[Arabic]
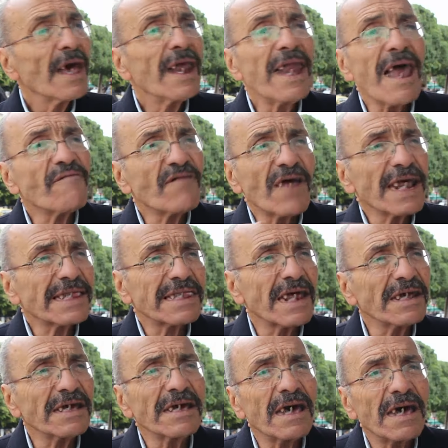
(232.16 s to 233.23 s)
اللافه
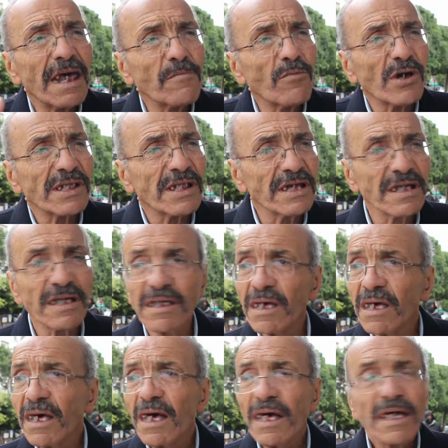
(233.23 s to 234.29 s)
الاكثريه المواطنين
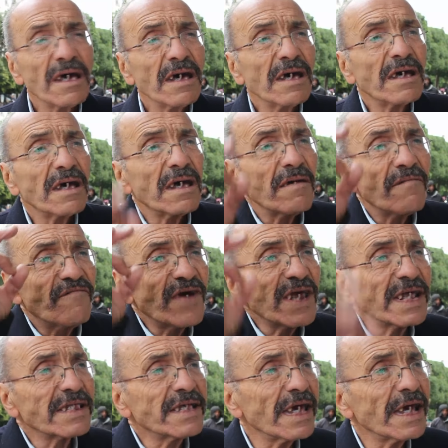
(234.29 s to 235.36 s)

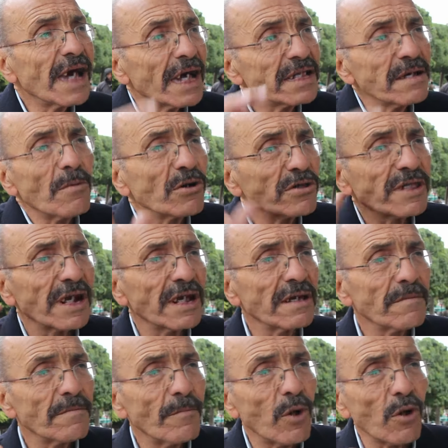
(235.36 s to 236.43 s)
فيريتي مونتري
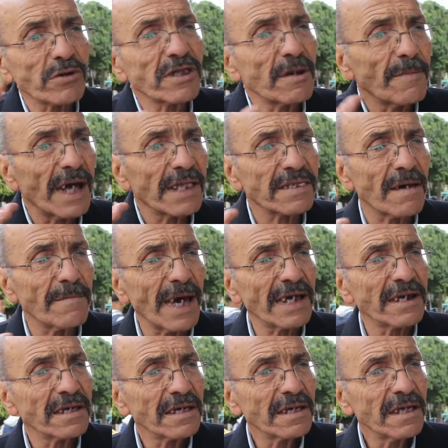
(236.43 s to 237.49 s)
بلغه المات
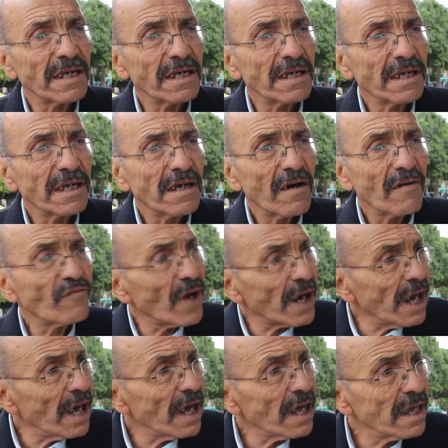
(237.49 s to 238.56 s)
سامحني
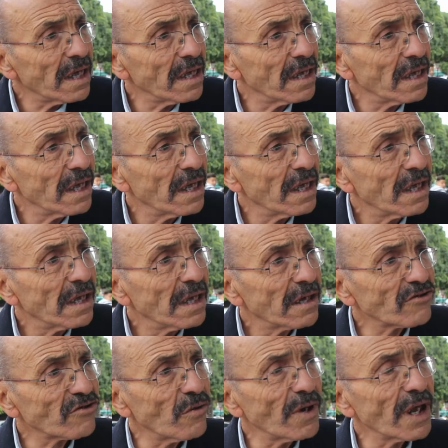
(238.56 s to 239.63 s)
فوالا
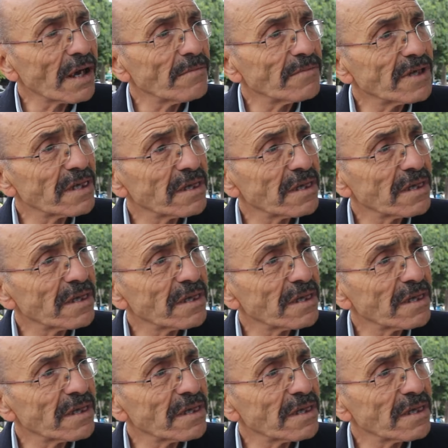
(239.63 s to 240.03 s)
شنو هو خدمت